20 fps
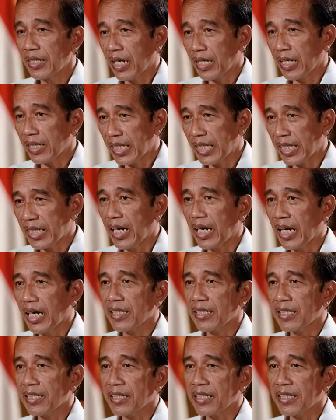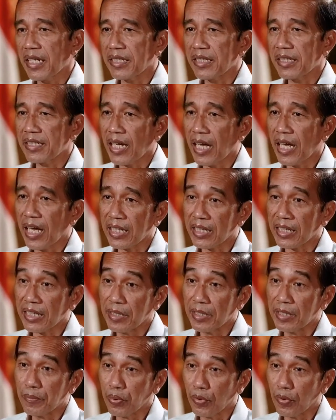Yang ketiga terjadi
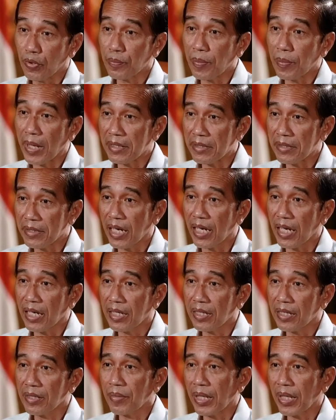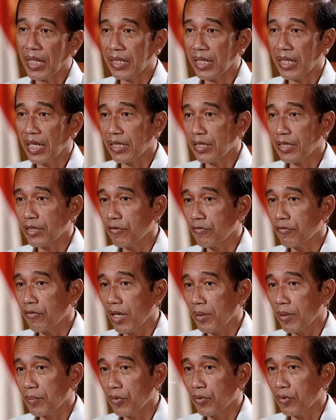saat libur panjang pada
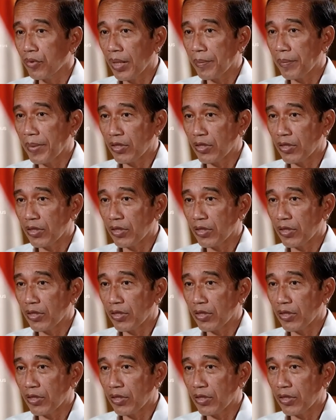28